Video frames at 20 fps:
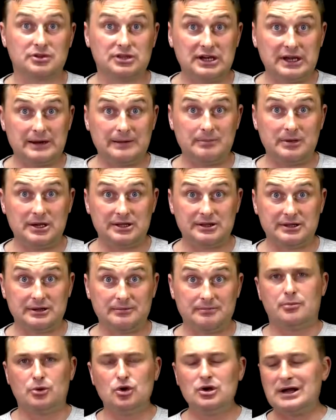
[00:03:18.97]
Да, ребята,
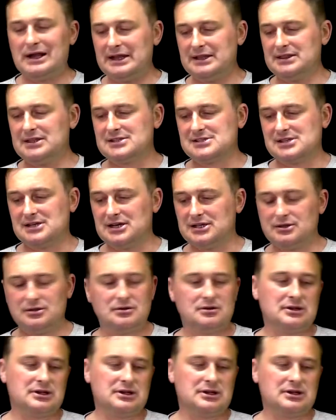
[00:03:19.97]
много лет назад,